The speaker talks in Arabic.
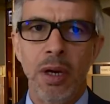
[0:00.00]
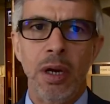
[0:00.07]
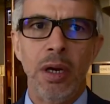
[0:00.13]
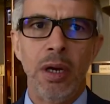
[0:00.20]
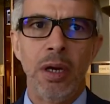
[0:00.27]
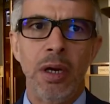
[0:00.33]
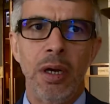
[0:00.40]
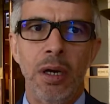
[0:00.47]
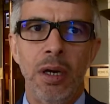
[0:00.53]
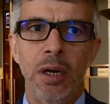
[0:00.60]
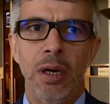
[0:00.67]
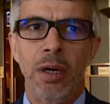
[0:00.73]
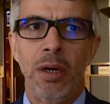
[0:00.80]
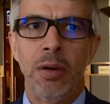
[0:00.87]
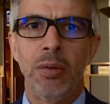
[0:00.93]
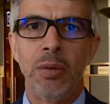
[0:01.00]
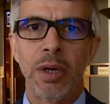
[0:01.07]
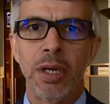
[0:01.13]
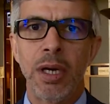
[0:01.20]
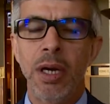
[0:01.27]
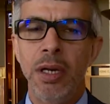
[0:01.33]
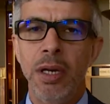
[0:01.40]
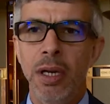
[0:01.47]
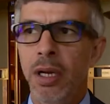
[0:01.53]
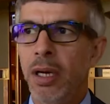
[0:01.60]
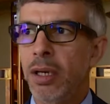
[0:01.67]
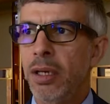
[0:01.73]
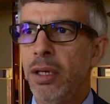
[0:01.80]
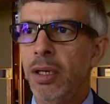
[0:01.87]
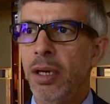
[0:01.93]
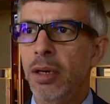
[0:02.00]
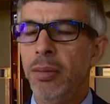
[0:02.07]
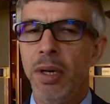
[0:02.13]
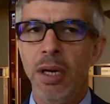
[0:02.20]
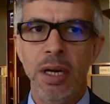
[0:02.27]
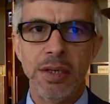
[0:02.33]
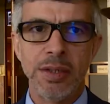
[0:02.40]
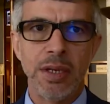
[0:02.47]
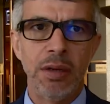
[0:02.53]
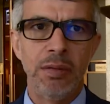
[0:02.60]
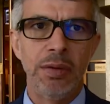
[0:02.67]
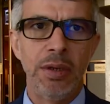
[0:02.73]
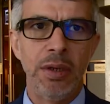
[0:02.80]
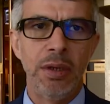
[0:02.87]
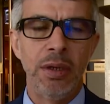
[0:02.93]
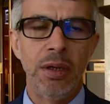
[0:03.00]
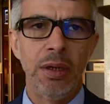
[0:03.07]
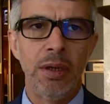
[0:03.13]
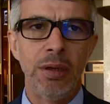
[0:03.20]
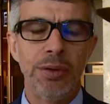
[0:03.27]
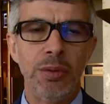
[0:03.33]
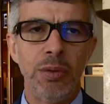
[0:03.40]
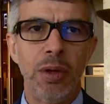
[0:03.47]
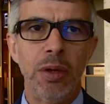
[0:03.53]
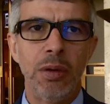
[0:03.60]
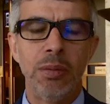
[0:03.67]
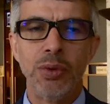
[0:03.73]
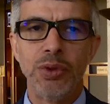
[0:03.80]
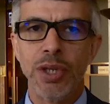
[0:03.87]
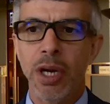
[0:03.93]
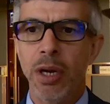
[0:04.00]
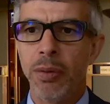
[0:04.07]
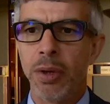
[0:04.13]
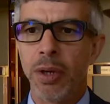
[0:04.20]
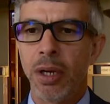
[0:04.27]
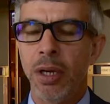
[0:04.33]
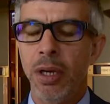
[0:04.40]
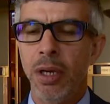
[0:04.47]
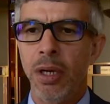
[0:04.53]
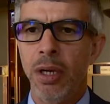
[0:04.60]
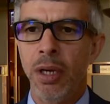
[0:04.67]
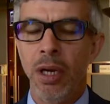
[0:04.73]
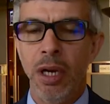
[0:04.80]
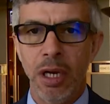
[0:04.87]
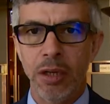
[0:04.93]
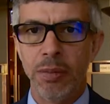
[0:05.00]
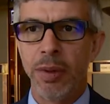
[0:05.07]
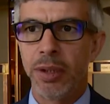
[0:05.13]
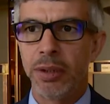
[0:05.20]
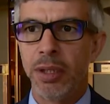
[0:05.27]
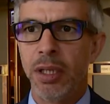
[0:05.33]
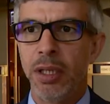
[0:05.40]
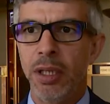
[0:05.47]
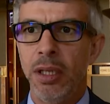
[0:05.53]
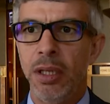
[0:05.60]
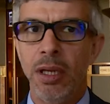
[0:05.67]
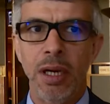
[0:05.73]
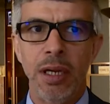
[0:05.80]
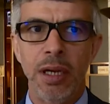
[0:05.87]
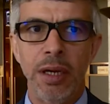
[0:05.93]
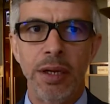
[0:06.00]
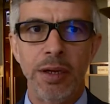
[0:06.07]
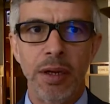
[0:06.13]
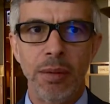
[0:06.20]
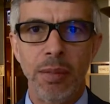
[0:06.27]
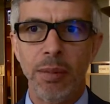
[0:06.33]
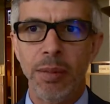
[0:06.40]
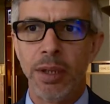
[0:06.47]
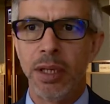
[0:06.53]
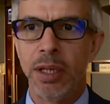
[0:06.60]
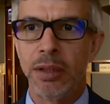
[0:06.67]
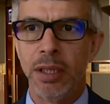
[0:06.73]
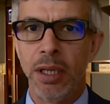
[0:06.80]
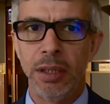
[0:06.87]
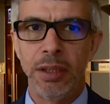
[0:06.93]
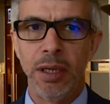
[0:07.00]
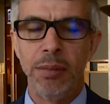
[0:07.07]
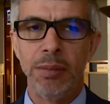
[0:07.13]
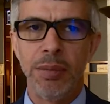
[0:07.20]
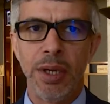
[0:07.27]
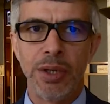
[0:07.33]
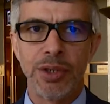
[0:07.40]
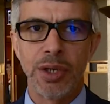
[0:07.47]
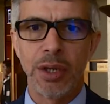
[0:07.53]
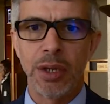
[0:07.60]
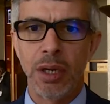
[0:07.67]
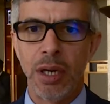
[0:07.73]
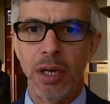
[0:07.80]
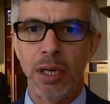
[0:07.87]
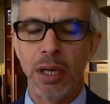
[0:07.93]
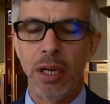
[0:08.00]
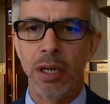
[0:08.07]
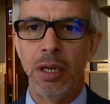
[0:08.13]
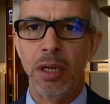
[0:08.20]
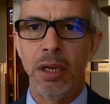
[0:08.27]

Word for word: آه، وكان الحقيقة ما حصل في الدول المجاورة أكبر دليل على أن المملكة تهتم بأشقائها